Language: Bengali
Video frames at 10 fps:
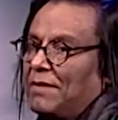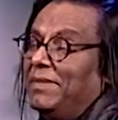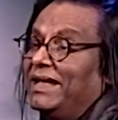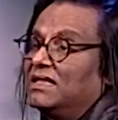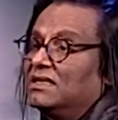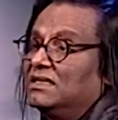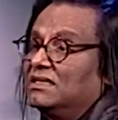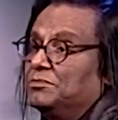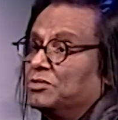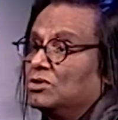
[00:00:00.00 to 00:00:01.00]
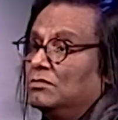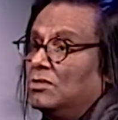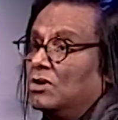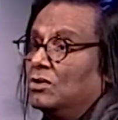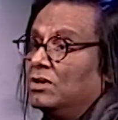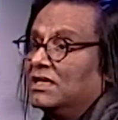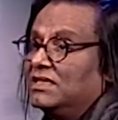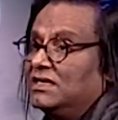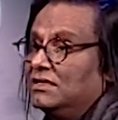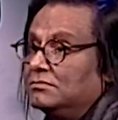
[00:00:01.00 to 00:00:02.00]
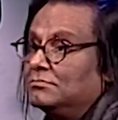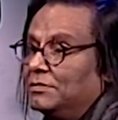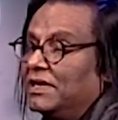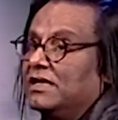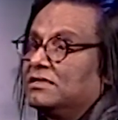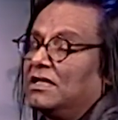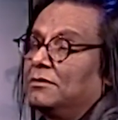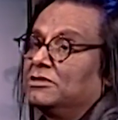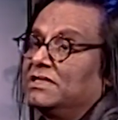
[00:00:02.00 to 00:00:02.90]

মেধা দেখি প্রথম মননটা দেখি মানে